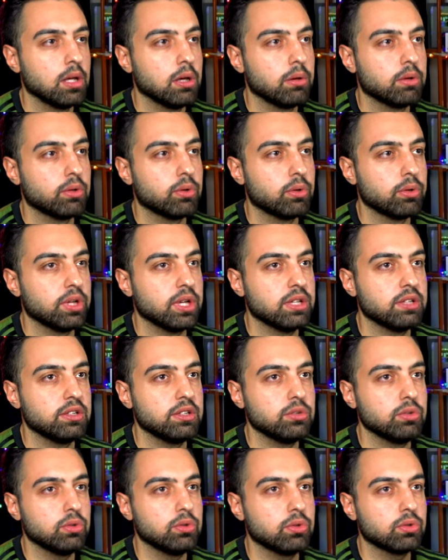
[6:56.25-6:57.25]
Evet,
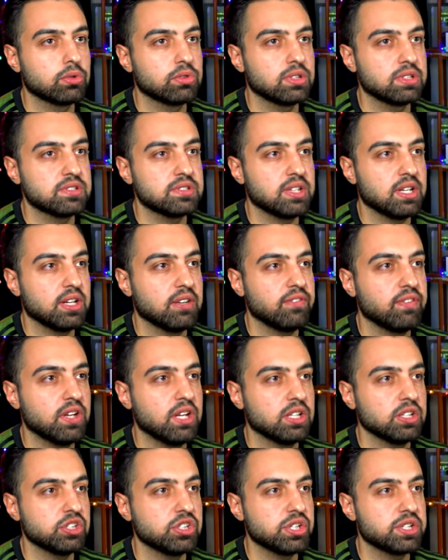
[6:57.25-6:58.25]
Ronaldinho'yu orta sahaya
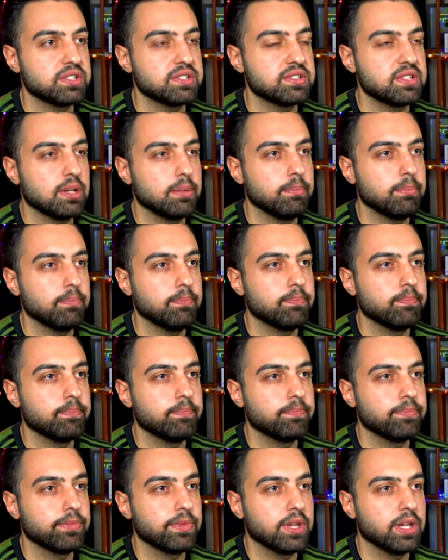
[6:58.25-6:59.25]
falan çeksem
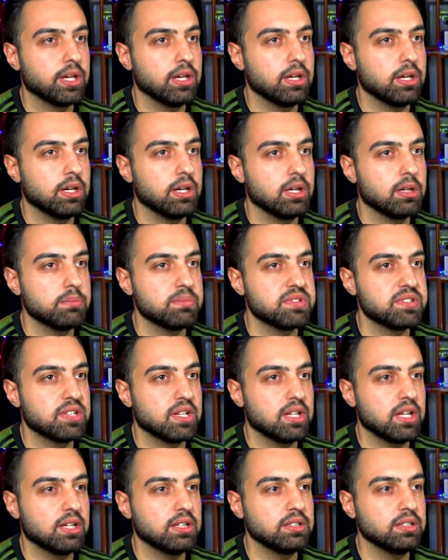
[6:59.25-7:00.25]
e,
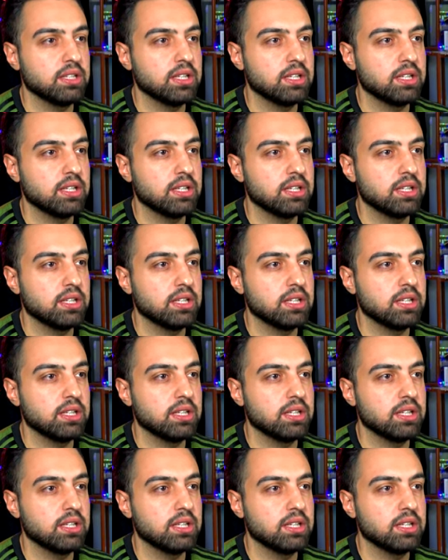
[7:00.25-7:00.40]
Salah'ın